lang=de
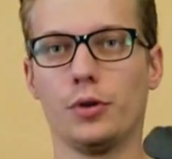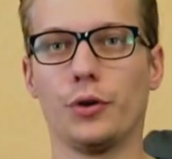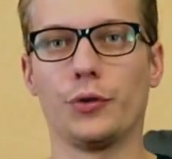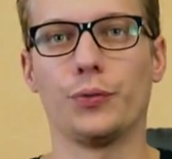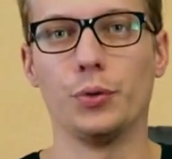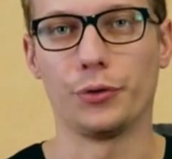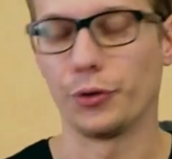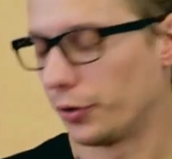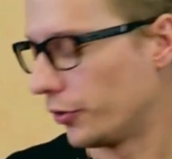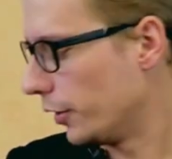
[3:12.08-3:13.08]
es fühlt
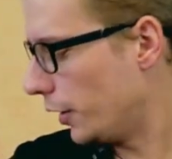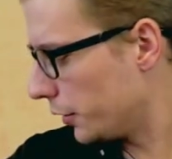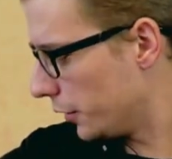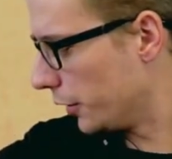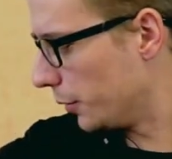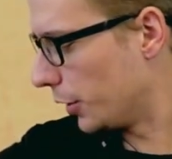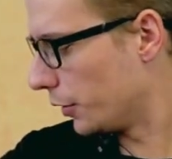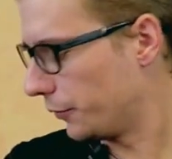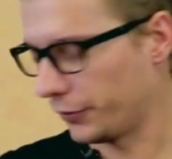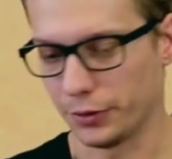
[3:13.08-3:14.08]
sich sehr angenehm
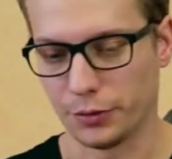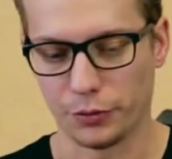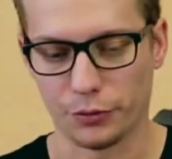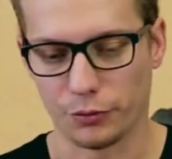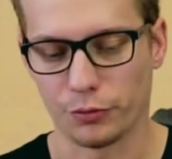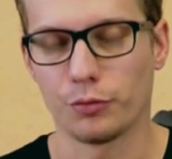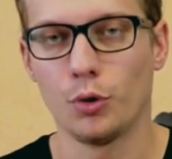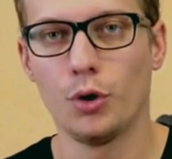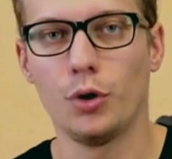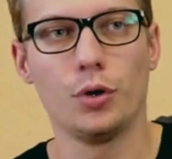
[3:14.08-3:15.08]
an auf der Haut. Es ist
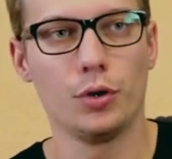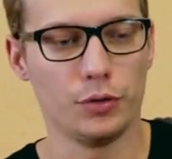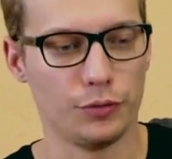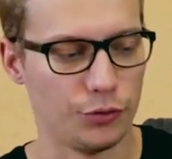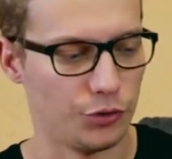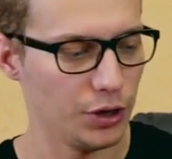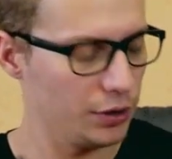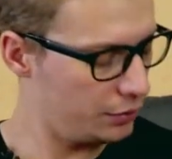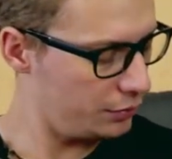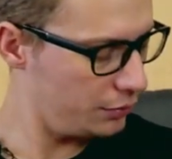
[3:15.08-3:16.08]
ein
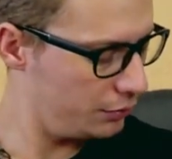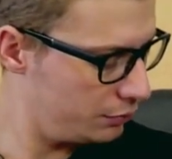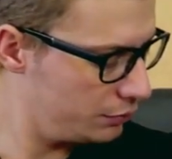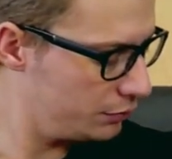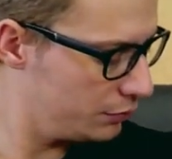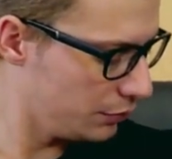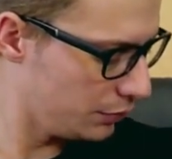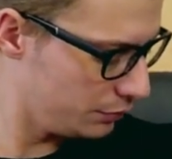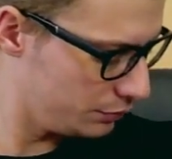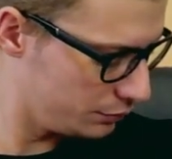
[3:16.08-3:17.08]
sehr
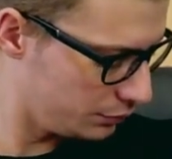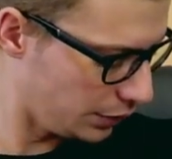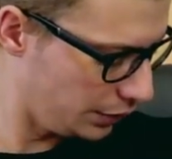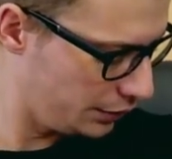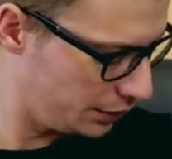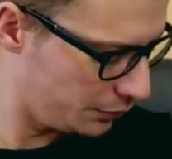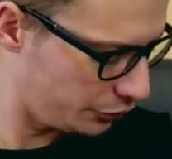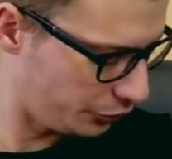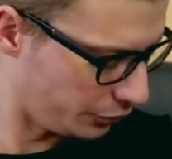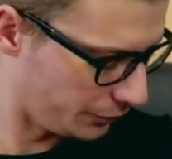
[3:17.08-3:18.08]
angenehmer
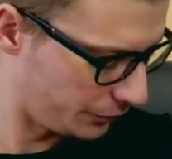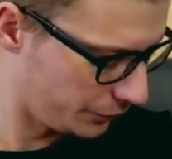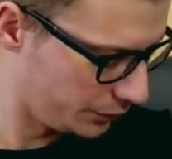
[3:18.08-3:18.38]
Stoff.